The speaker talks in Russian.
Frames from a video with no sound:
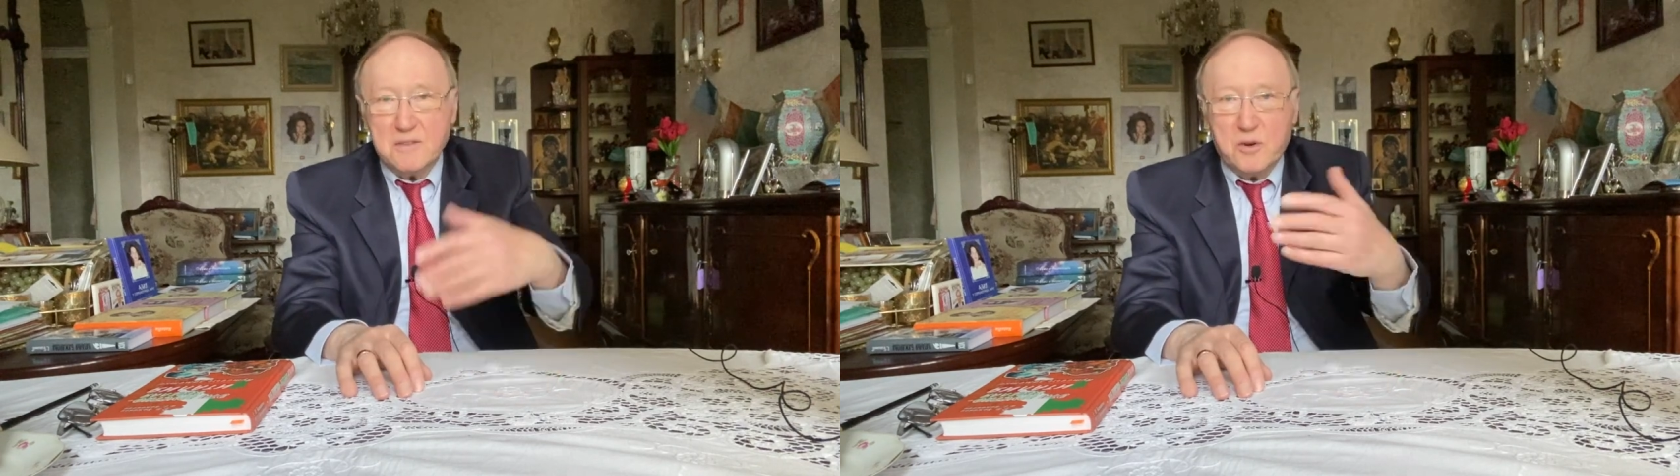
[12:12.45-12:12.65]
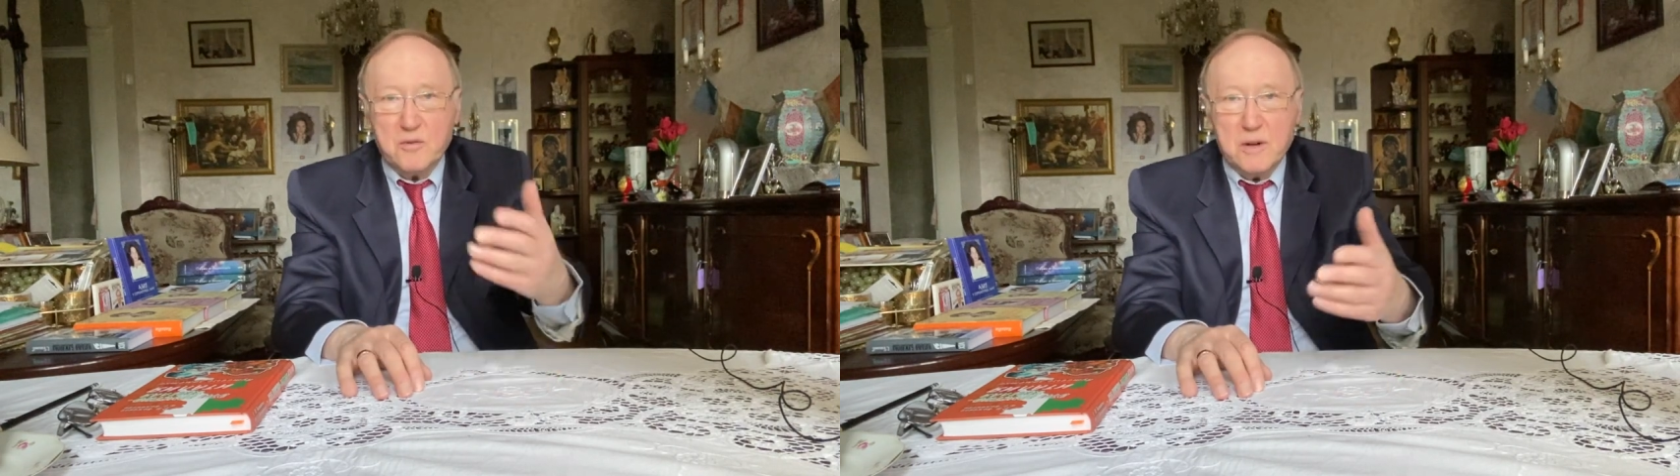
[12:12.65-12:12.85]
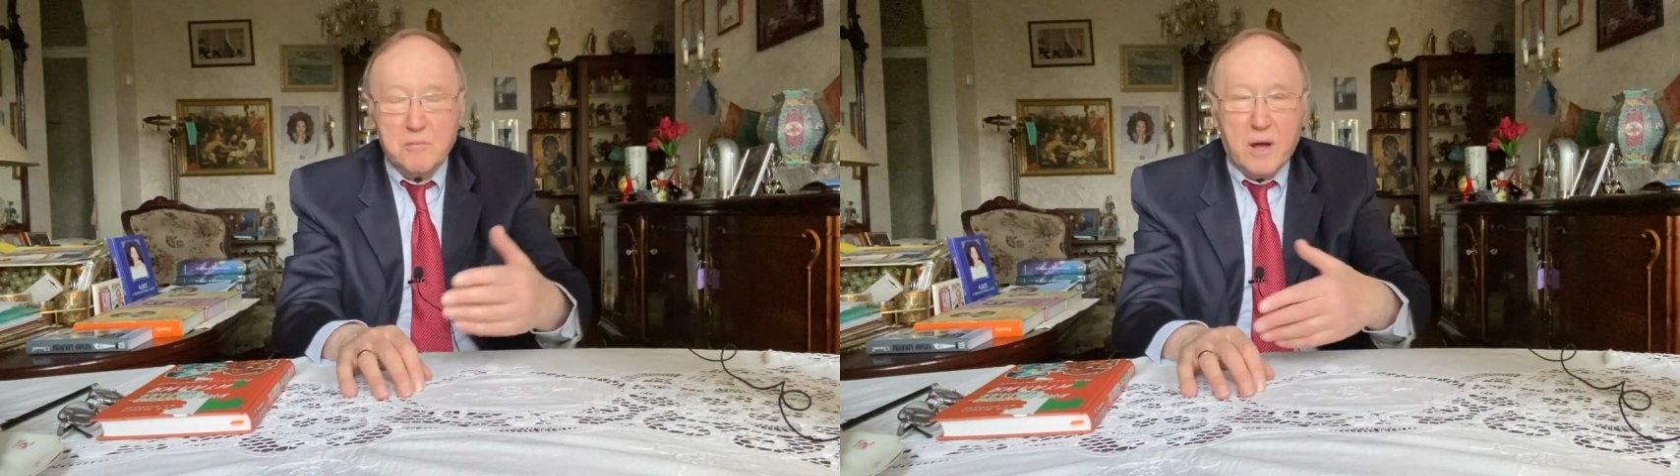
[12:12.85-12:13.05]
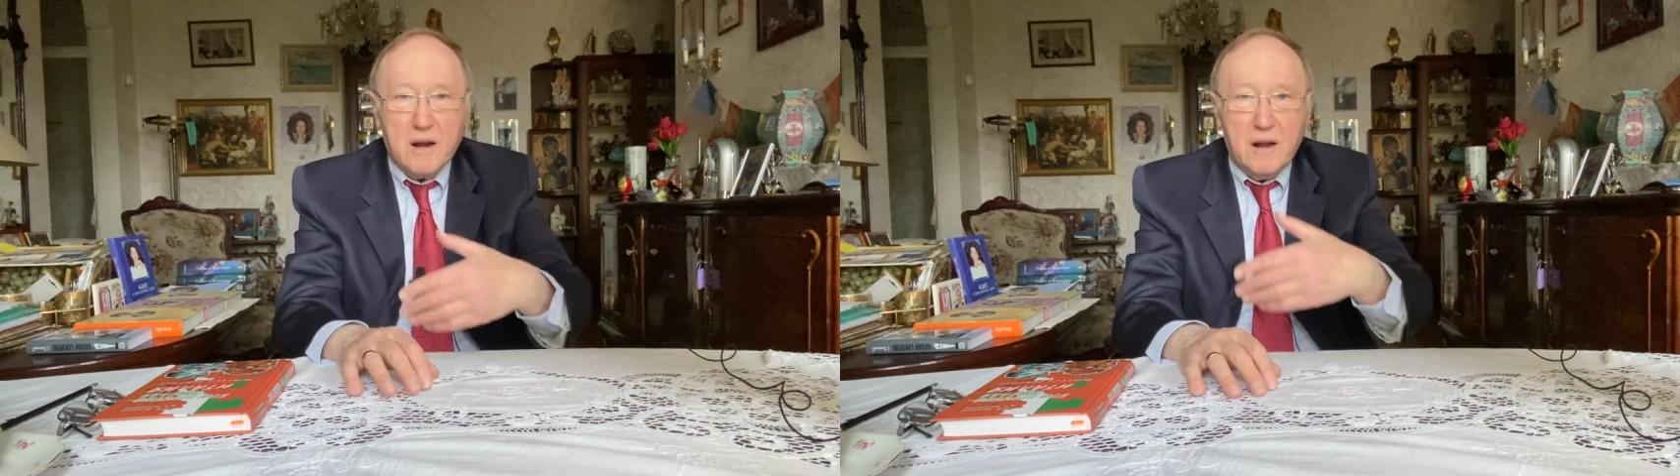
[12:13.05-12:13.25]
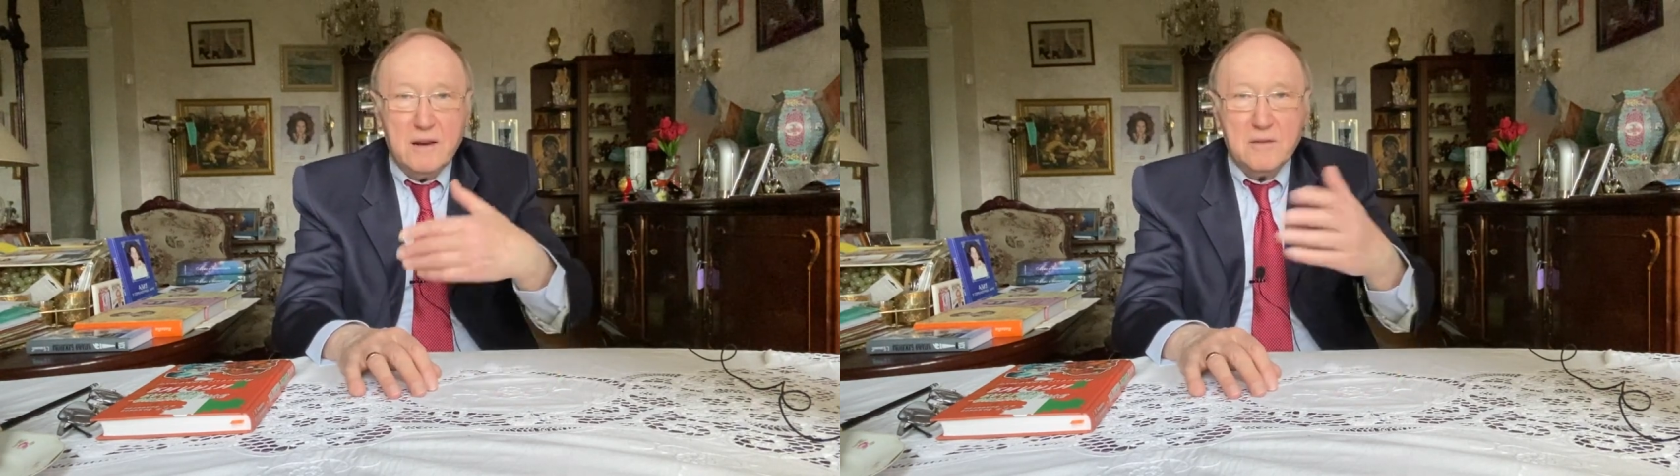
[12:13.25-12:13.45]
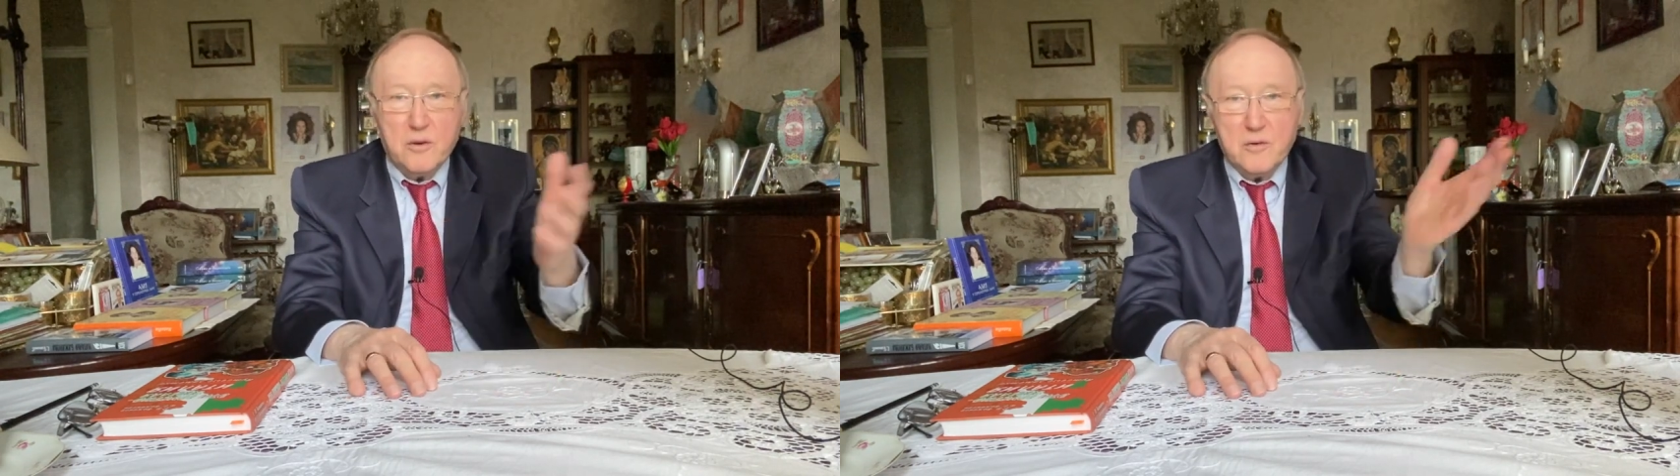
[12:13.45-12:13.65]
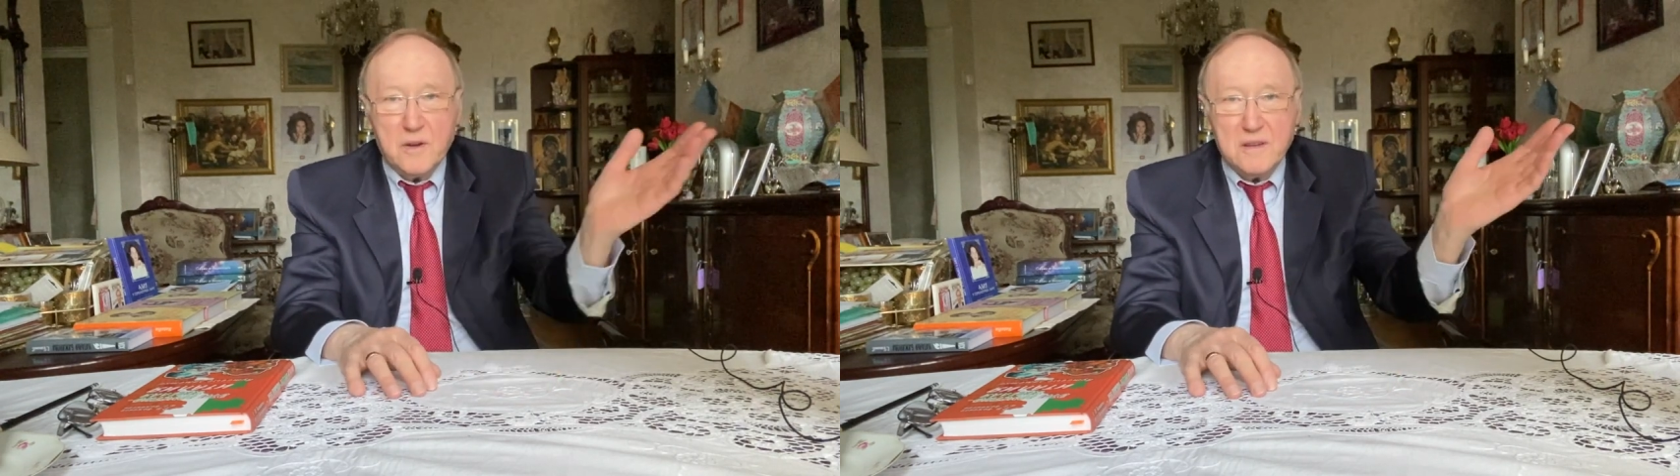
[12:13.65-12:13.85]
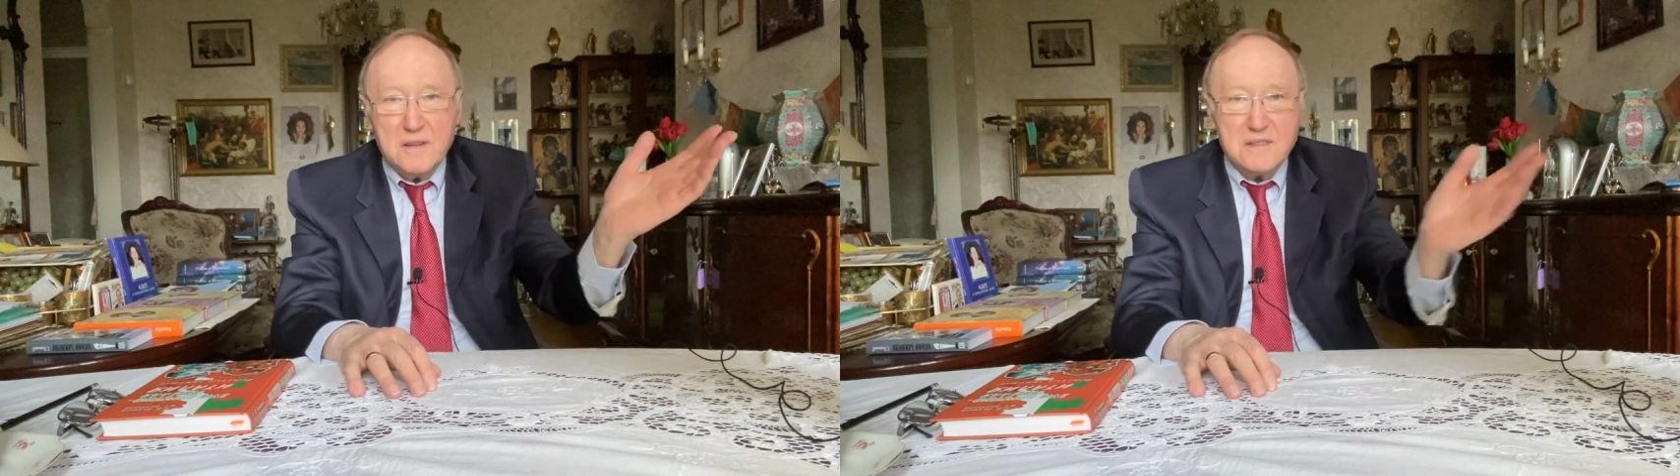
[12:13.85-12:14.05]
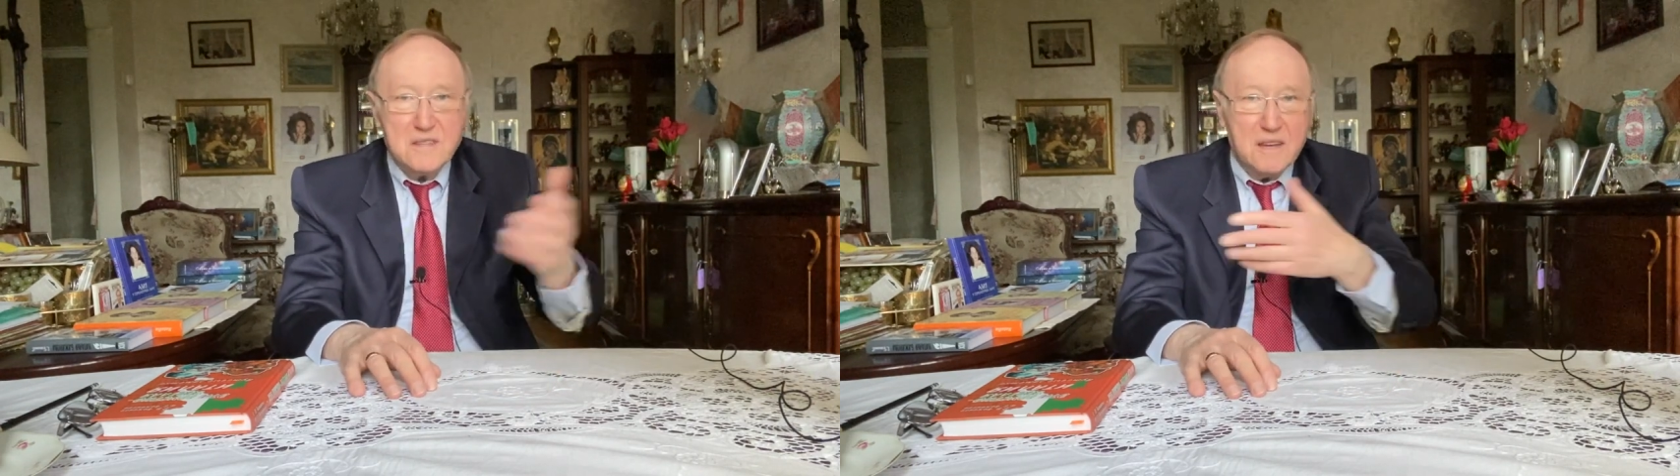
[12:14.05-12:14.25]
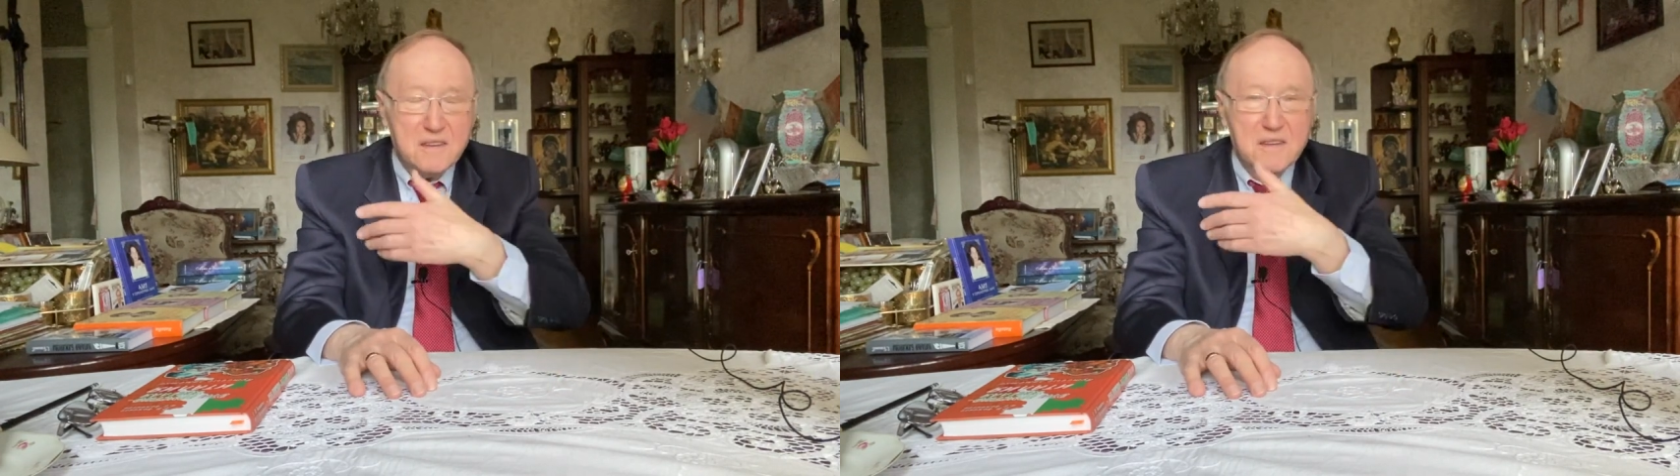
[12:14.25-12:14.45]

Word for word: новая мораль, новая, так сказать,